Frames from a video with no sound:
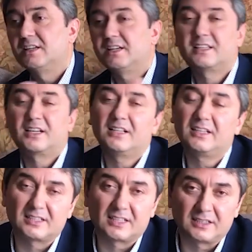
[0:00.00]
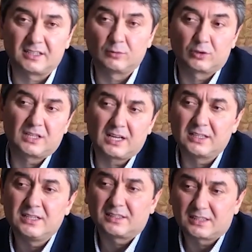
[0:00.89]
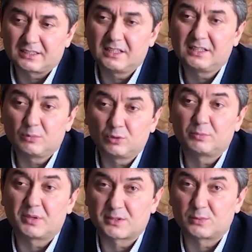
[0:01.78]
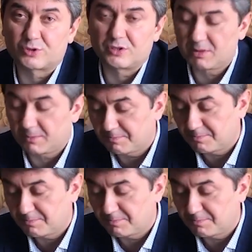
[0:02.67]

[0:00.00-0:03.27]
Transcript: И так далее, и так далее. Вот так, тогда они будут послушными.